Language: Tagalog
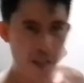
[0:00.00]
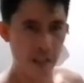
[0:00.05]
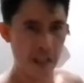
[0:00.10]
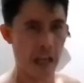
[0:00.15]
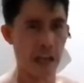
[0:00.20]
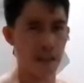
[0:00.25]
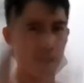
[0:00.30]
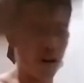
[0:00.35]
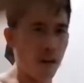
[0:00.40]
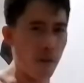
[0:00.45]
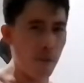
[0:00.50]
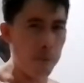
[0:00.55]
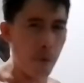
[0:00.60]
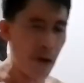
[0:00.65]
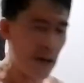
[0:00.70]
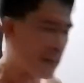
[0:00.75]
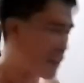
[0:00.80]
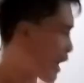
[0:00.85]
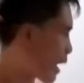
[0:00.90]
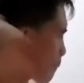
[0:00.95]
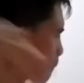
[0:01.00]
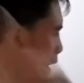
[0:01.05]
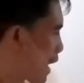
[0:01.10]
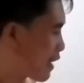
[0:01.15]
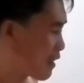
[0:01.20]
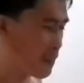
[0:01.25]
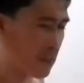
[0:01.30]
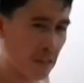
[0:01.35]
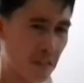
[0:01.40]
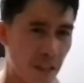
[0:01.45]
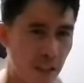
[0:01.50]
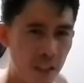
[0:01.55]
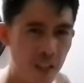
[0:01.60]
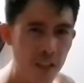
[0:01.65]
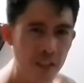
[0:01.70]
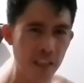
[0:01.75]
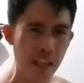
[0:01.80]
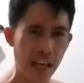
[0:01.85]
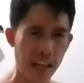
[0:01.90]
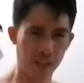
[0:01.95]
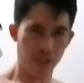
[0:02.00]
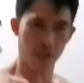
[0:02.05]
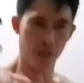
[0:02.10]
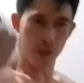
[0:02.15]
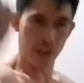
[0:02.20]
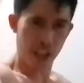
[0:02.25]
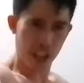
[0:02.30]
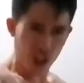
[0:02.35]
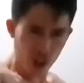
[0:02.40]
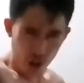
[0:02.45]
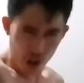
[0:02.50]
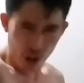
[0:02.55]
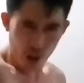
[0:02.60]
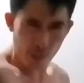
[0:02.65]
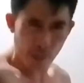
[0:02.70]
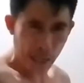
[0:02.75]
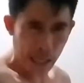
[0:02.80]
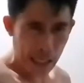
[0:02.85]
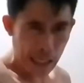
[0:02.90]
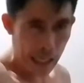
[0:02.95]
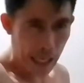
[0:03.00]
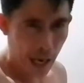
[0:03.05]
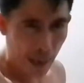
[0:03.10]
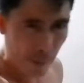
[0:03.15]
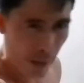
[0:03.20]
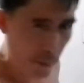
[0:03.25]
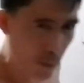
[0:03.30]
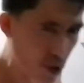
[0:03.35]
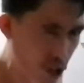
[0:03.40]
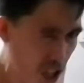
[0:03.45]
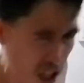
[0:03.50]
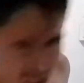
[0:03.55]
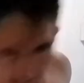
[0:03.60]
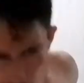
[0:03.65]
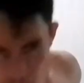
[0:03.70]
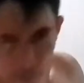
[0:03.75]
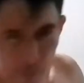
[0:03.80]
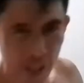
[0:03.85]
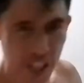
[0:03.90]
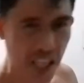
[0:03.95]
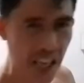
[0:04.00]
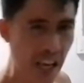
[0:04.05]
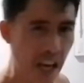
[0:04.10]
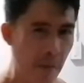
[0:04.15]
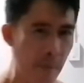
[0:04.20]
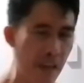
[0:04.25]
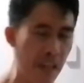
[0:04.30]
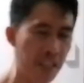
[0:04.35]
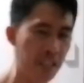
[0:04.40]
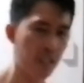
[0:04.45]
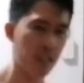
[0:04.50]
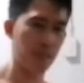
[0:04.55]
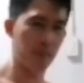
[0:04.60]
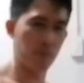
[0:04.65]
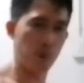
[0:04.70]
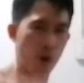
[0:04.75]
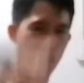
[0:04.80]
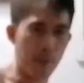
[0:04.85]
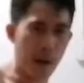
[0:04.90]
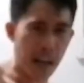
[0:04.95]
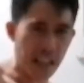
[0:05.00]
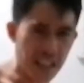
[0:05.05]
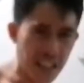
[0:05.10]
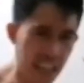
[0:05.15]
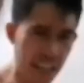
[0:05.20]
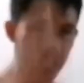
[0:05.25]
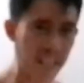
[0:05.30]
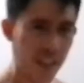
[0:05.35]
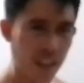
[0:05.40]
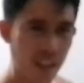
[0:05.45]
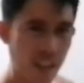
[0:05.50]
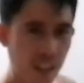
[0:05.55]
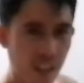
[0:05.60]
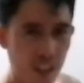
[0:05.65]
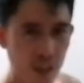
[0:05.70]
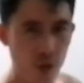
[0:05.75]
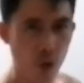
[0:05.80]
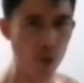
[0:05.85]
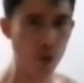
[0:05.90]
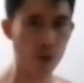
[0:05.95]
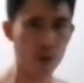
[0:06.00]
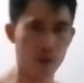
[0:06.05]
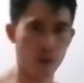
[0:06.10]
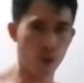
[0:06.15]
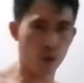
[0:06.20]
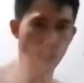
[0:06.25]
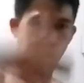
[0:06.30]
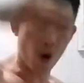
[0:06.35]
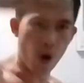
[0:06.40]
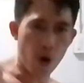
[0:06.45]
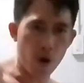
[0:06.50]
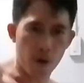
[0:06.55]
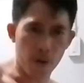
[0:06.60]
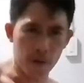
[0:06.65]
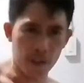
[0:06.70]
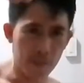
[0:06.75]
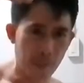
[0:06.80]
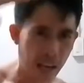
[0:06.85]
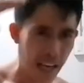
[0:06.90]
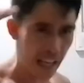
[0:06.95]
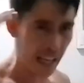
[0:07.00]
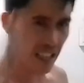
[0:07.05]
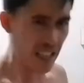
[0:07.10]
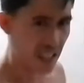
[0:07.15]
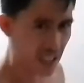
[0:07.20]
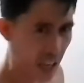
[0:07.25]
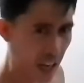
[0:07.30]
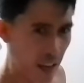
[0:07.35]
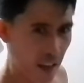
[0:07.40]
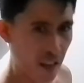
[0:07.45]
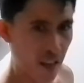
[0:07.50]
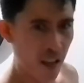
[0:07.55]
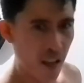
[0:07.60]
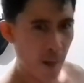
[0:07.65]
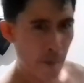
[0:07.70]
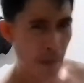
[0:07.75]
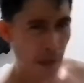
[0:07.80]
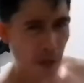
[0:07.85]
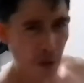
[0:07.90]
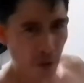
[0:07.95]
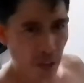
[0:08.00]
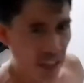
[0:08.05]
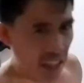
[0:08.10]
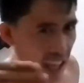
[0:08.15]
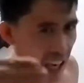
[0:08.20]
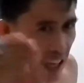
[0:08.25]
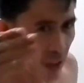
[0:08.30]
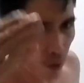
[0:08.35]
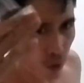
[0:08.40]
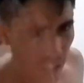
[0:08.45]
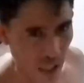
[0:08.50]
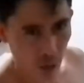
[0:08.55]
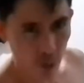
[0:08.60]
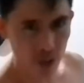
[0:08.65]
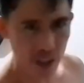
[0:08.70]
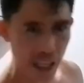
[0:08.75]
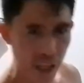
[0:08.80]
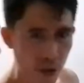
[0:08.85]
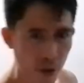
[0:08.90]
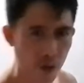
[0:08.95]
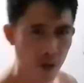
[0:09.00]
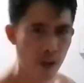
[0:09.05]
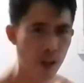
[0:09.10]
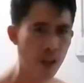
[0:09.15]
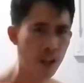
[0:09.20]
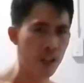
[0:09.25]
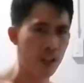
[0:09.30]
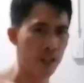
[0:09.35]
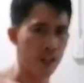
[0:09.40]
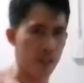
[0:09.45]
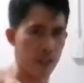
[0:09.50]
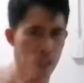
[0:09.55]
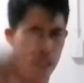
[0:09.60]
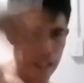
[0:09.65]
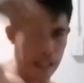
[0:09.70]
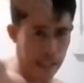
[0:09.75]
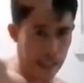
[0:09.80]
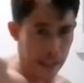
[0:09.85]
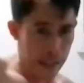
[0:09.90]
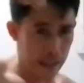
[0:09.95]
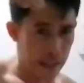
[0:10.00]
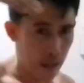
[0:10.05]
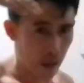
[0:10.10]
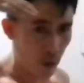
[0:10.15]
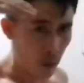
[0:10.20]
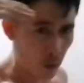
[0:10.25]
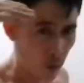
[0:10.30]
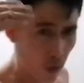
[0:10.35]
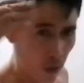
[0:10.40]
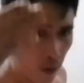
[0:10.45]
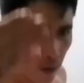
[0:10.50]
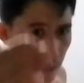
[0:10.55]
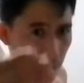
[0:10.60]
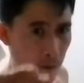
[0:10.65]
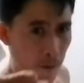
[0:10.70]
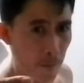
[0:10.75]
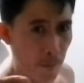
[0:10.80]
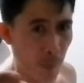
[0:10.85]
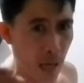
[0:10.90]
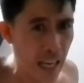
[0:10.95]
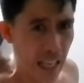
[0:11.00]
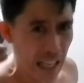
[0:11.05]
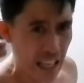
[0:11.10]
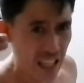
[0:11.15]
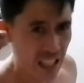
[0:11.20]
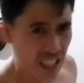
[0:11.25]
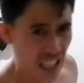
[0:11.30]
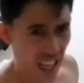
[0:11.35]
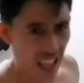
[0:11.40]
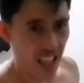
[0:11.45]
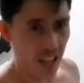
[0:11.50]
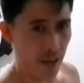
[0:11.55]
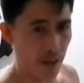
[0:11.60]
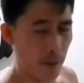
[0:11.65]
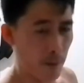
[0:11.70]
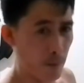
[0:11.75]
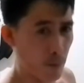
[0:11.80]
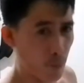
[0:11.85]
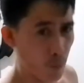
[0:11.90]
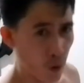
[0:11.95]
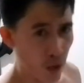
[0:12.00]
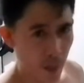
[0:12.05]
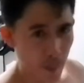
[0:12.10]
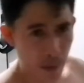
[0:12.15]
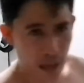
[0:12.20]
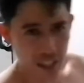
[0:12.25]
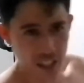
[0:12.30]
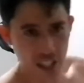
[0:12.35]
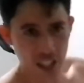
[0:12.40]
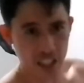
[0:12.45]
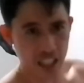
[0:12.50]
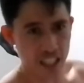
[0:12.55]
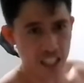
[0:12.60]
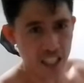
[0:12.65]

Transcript: Nako, Boy Tapang. Nako, ito yung makakalaban mo si Jack Bisayamix. Boy Bagsik. Totoong malakas ka. Pero hindi ako takot sa'yo. Totoong malakas ka, Boy Bagsik.